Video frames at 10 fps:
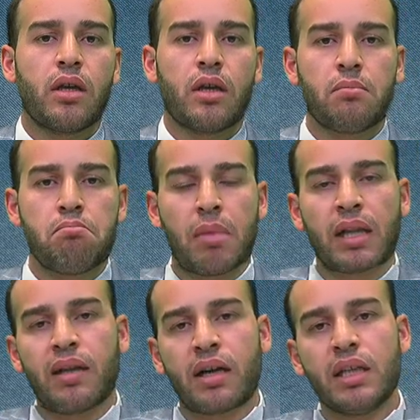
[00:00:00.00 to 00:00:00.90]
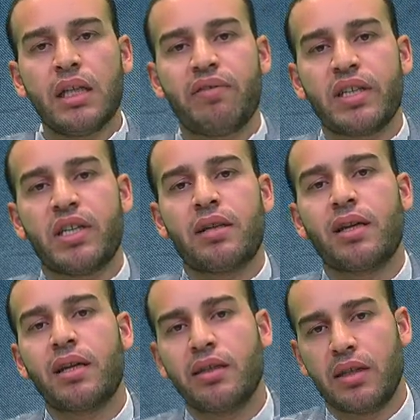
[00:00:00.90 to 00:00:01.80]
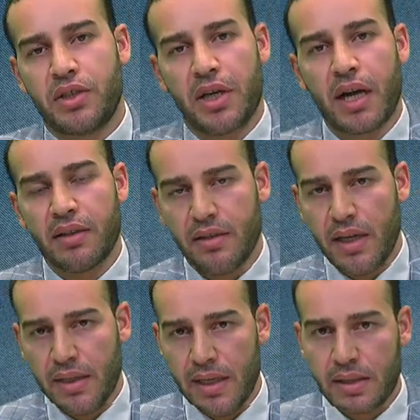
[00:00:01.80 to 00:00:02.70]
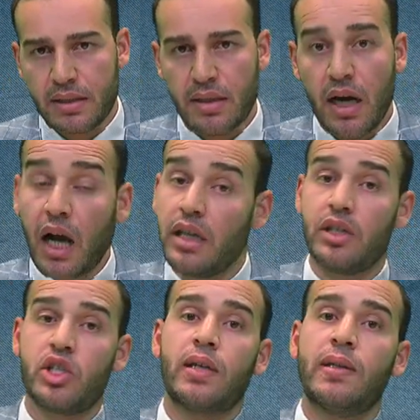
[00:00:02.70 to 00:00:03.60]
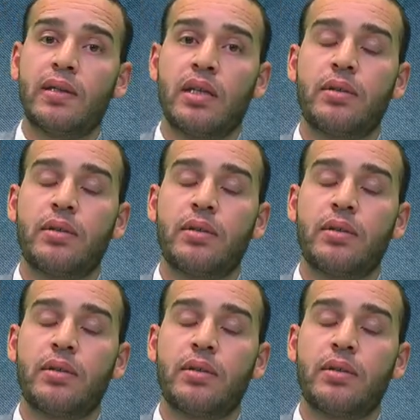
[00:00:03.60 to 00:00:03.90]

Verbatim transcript: Mallarıyla ve canlarıyla cihad ederler. Aynı şekilde